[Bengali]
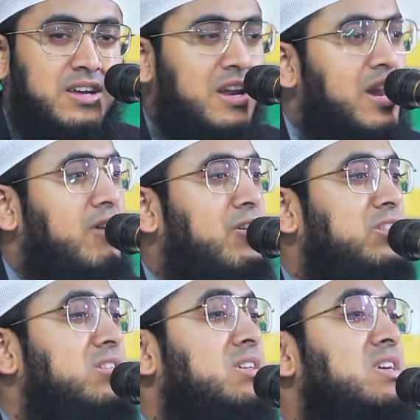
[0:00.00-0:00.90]

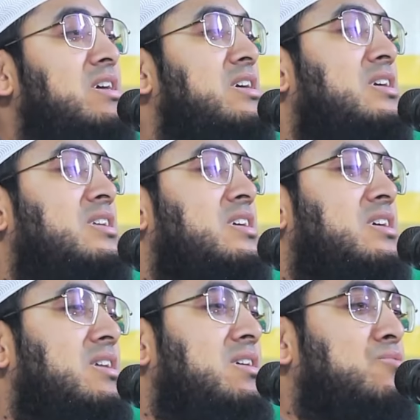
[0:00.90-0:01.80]
لقد كان
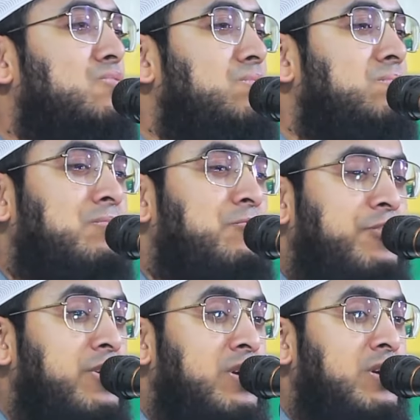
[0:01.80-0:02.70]
لكم
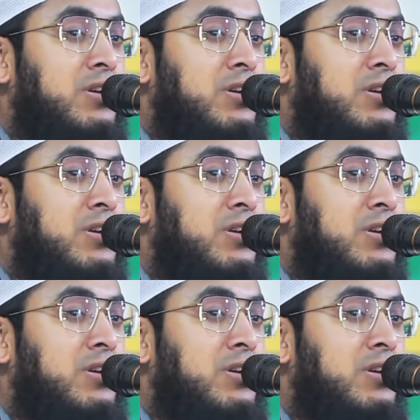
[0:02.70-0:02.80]
في